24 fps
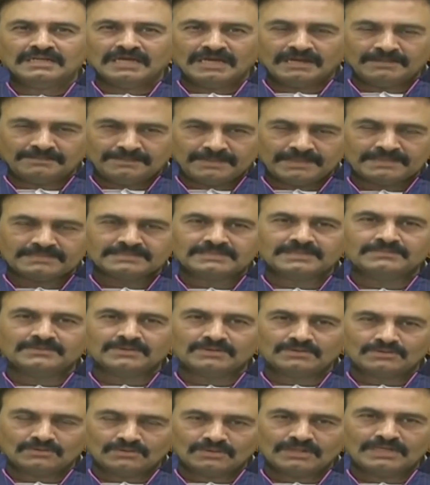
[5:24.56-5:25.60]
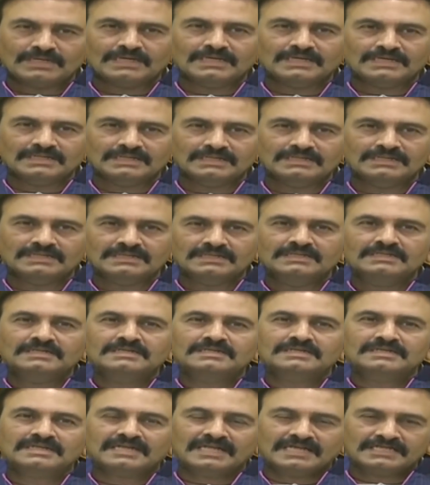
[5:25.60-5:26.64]
నా పరిశ్రమను కూడా
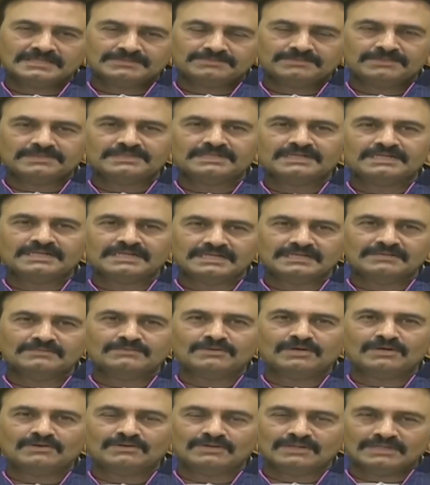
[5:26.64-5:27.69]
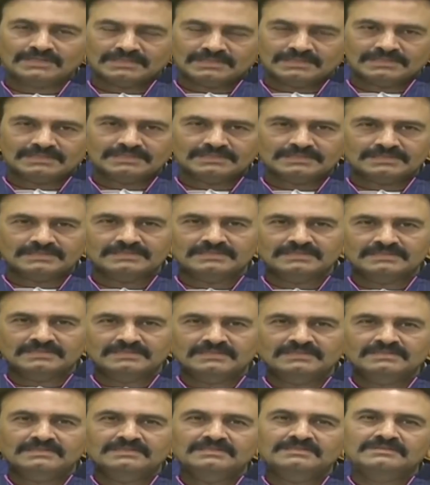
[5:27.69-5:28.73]
ట్రాన్స్మిషన్ లైన్ బాగోలేదని
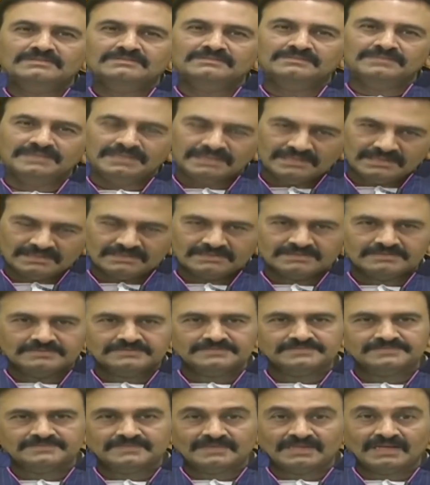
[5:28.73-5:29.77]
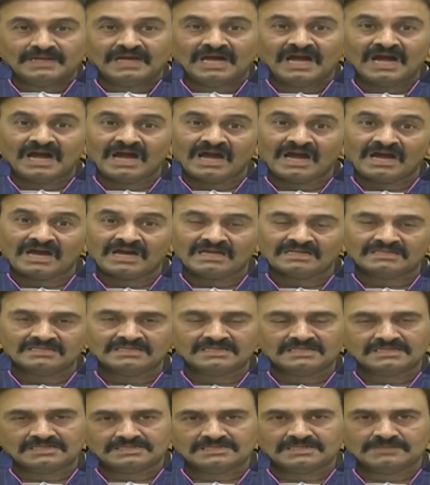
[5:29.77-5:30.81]
మీ
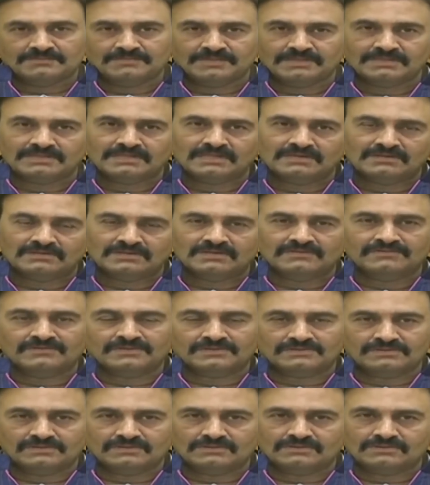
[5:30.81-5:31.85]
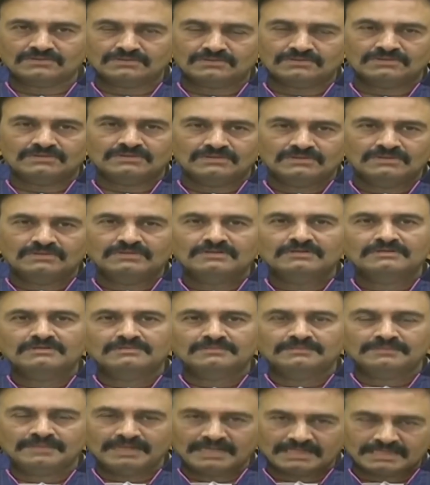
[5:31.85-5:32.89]
హార్దిక సంబంధాలు ఉన్న వ్యక్తులతో
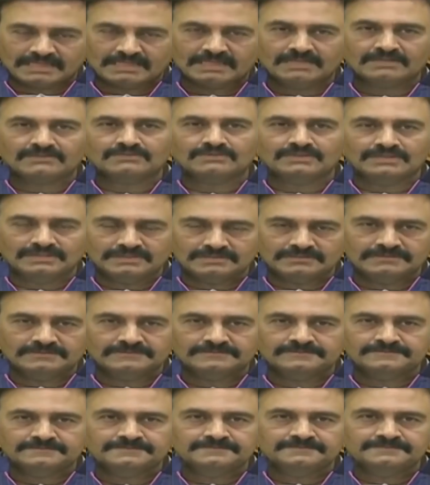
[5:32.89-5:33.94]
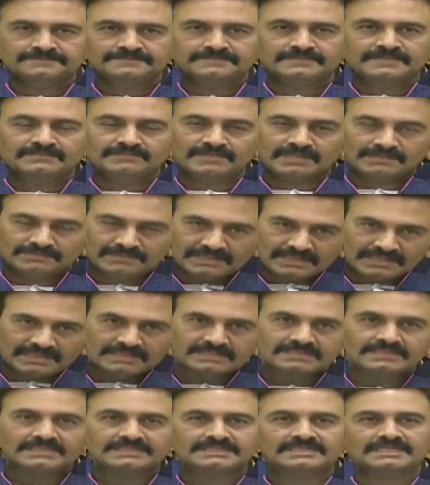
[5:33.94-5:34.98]
మాట్లాడుకుని మరి మీరు
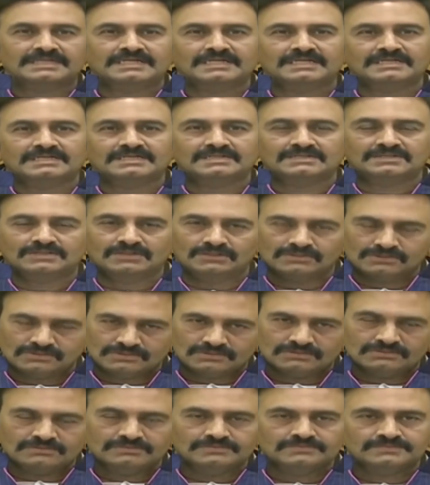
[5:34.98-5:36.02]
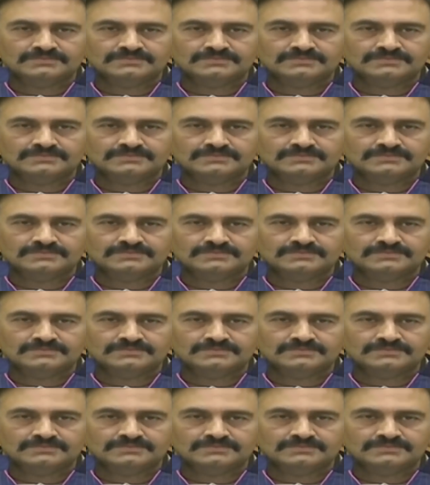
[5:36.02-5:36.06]
ఏం చేశారన్నది తెలుసు